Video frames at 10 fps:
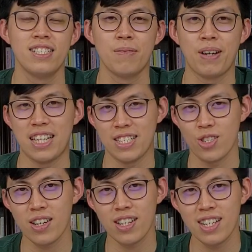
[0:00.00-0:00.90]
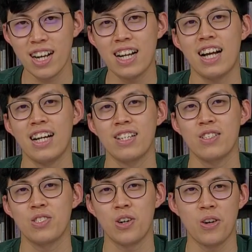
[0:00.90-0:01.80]
nhưng mà nhà sản xuất cứ khăng khăng
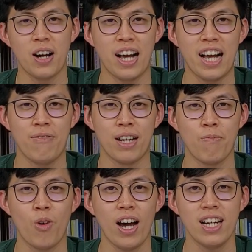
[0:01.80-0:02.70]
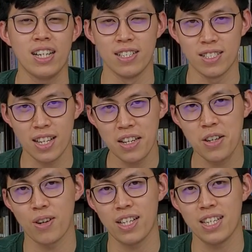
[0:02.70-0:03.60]
cho 2,5W ở rất
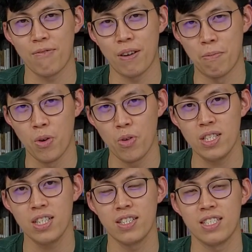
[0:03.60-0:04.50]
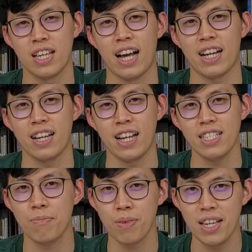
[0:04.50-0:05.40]
nhiều các sản phẩm hỗ trợ sạc
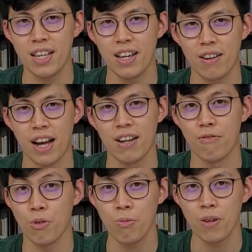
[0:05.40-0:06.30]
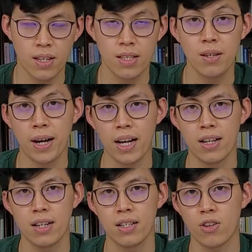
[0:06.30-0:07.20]
SCP hay là VUC nhưng
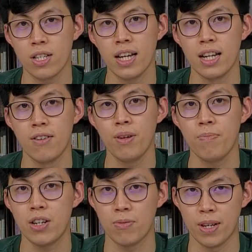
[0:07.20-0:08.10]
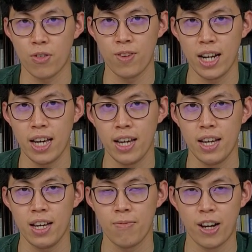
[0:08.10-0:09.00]
mà có thể là viên pin của mình có vấn đề
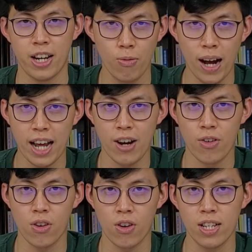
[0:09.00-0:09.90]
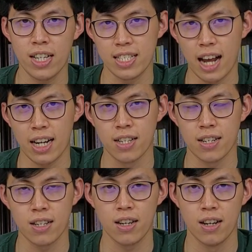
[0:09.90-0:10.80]
và nếu bạn nào có thể sạc
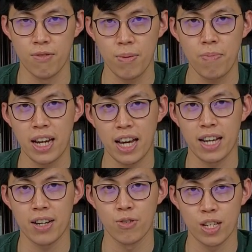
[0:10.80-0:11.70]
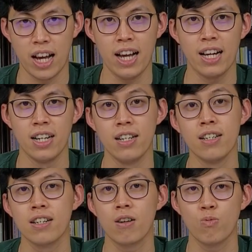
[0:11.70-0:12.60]
được ở viên pin này đầu ra ở
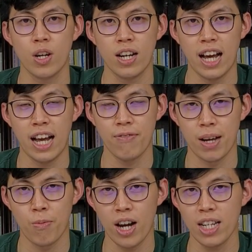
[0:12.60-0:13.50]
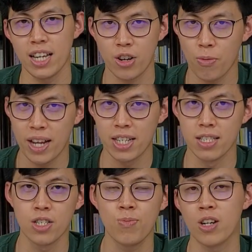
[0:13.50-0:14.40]
công suất 2,5W thì hãy comment ở
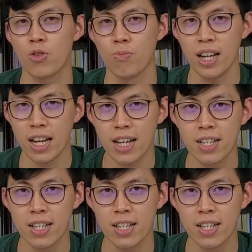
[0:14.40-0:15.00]
dưới cho mọi người cùng biết nhé